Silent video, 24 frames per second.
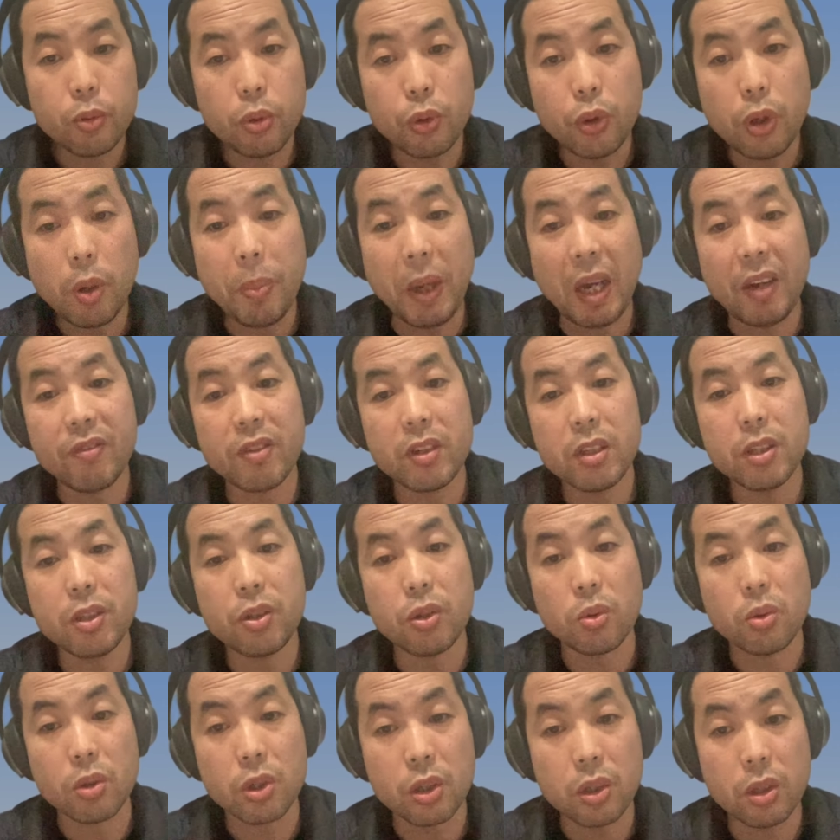说约百分之
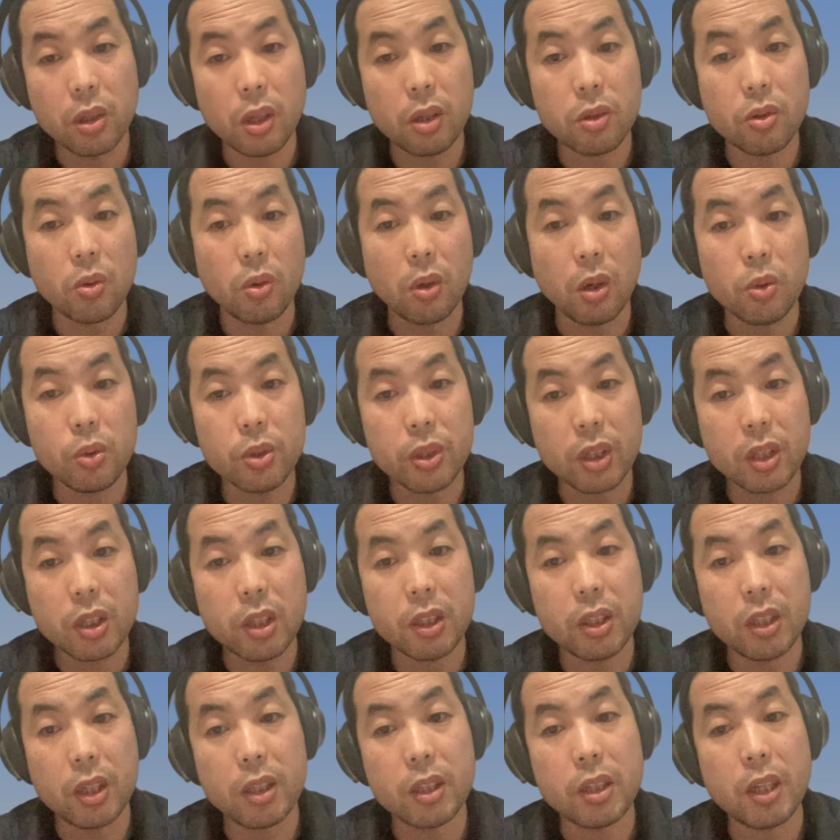九十的这种欧籍
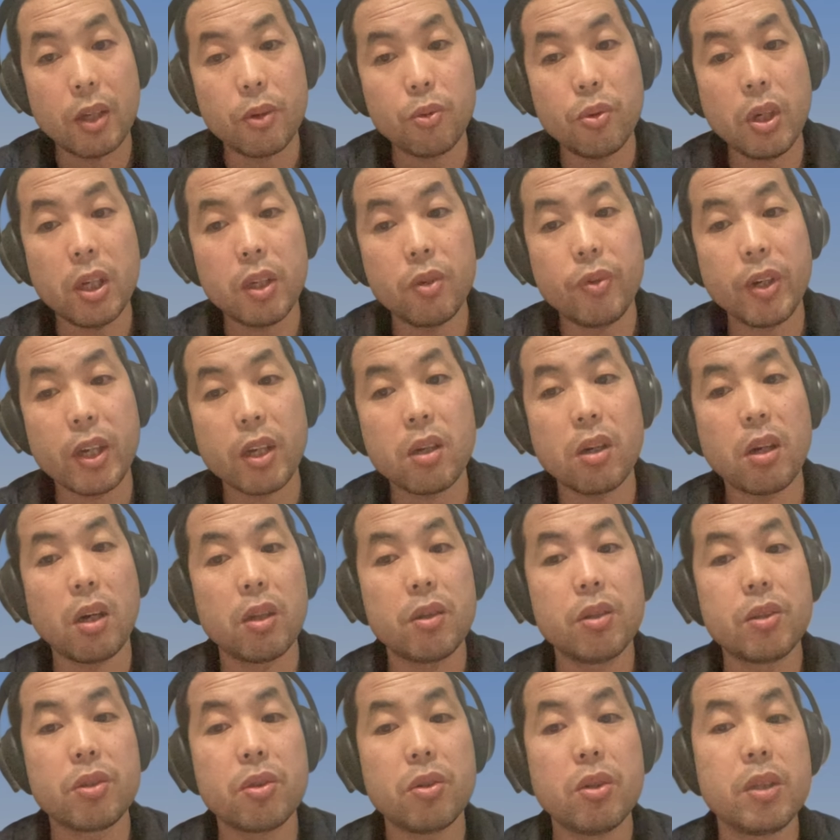科技人才愿意为更
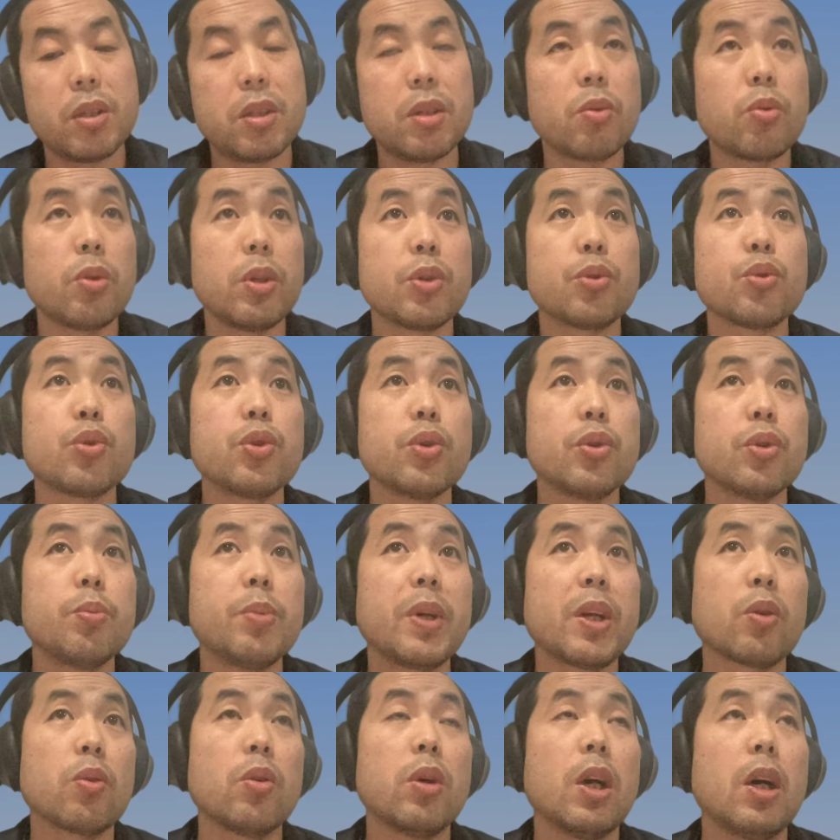好的就业机会
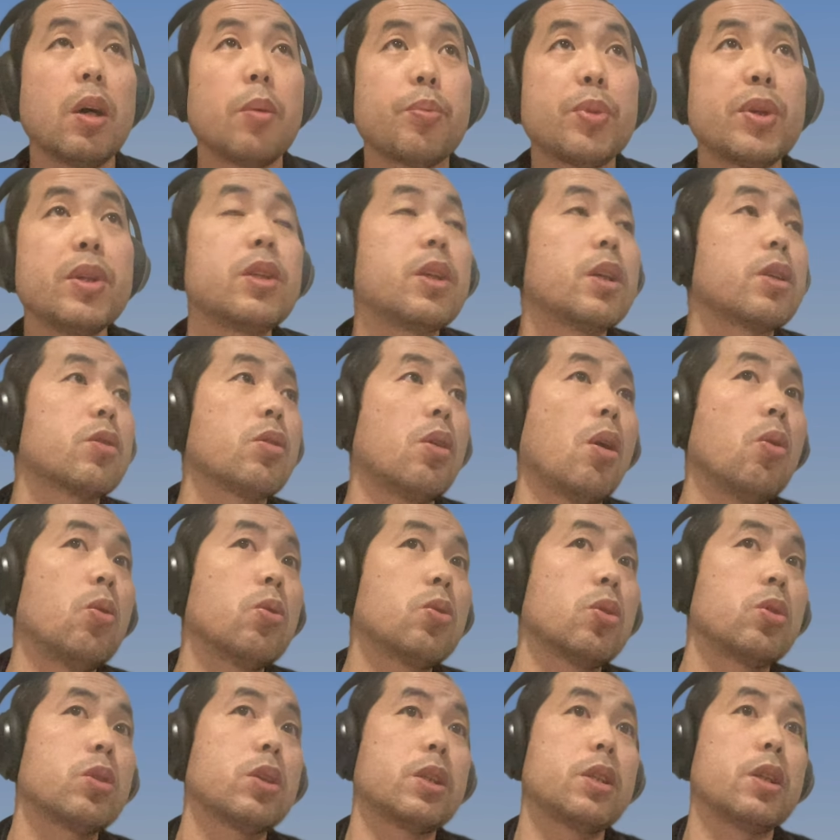去美国啊，并且是
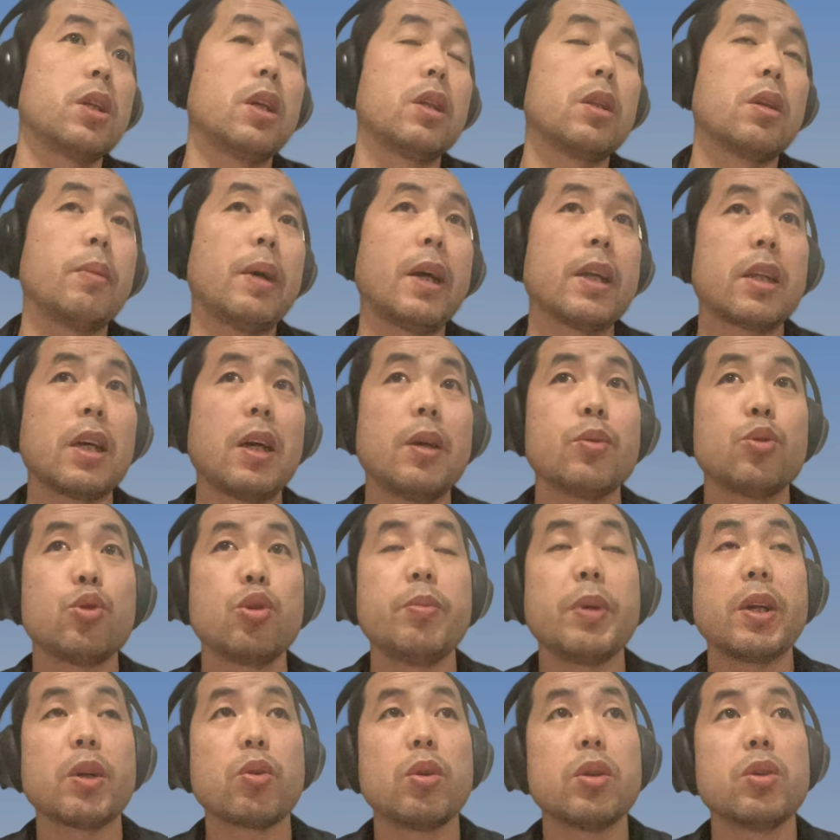欧洲这些人对吧？他们
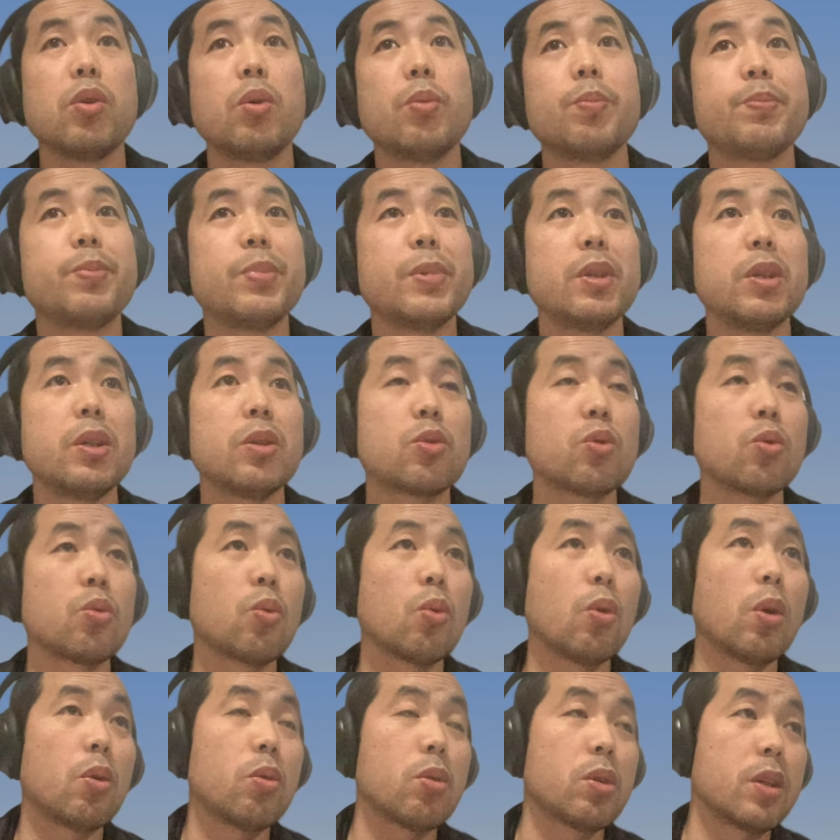去美国又比
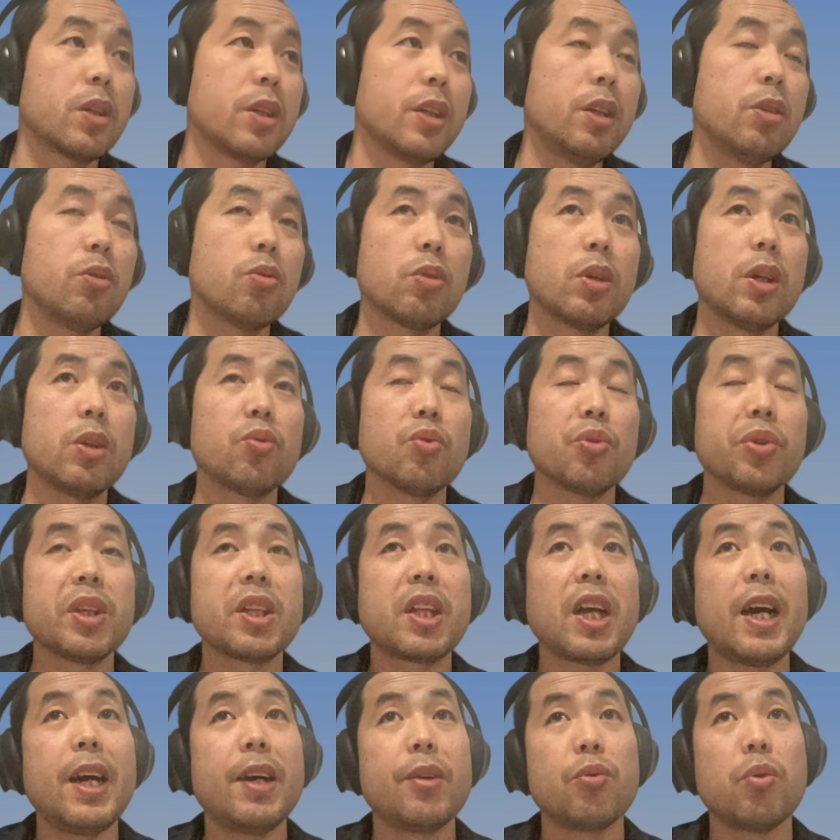中国或者是印度人容
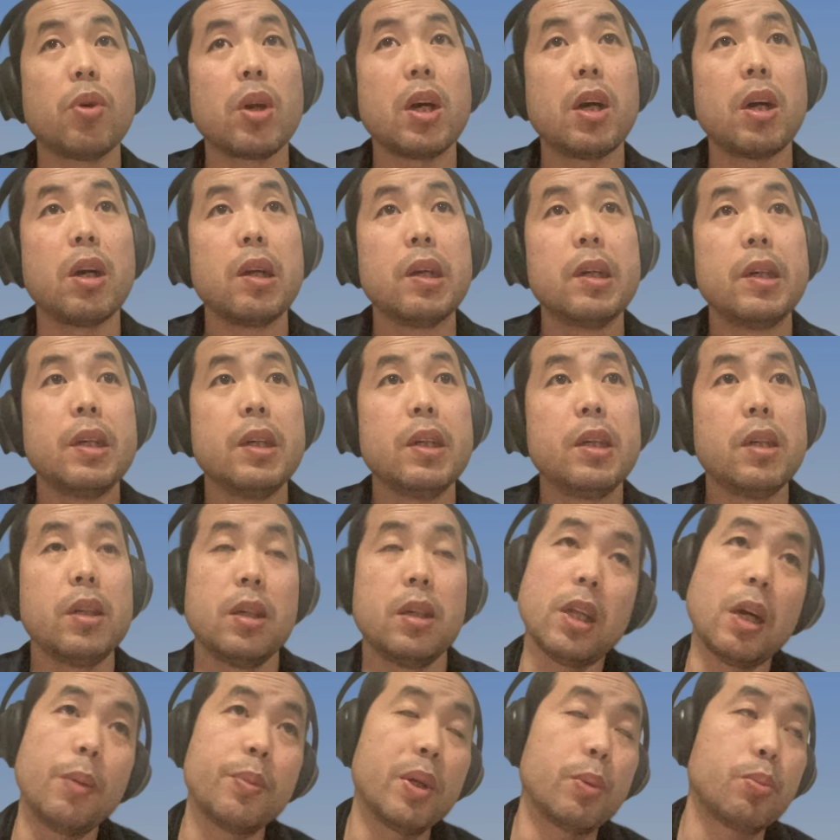易太多了啊，
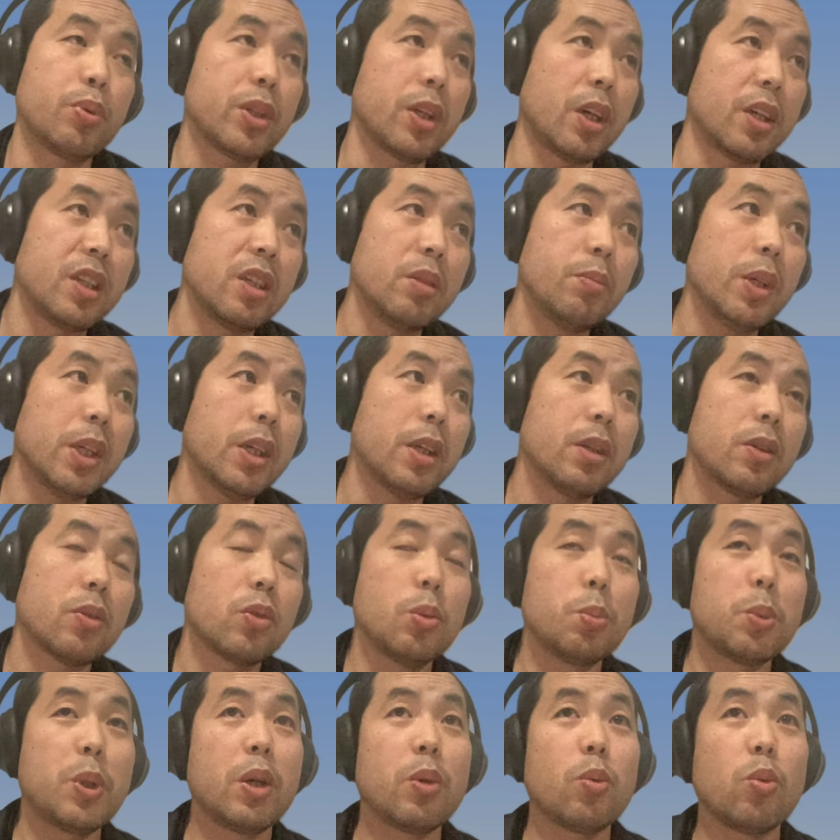他们也不想移
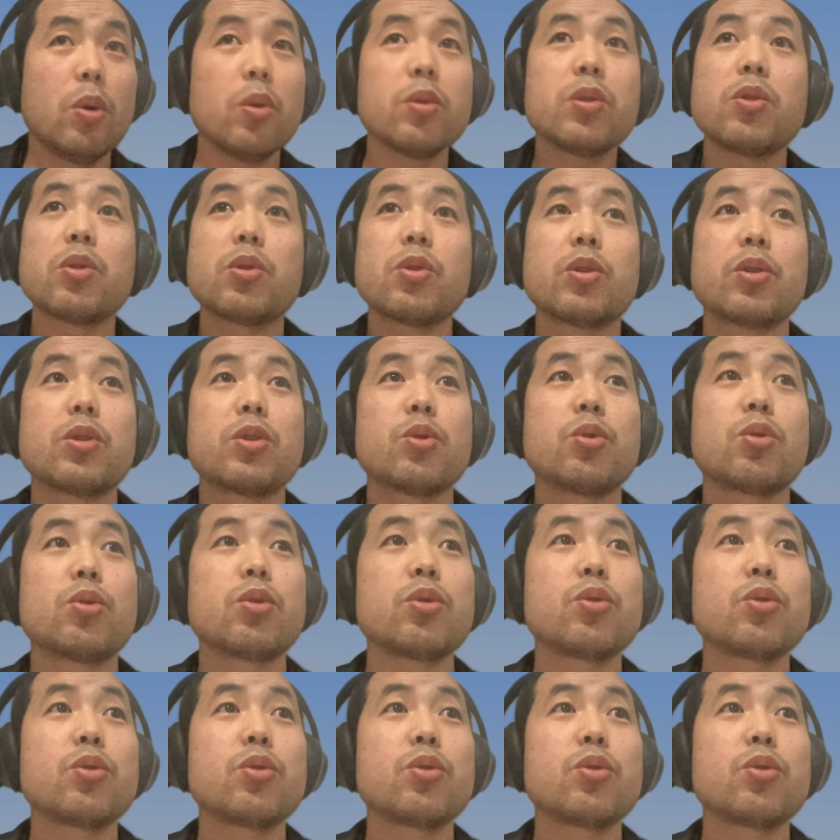民，对不对？我就是。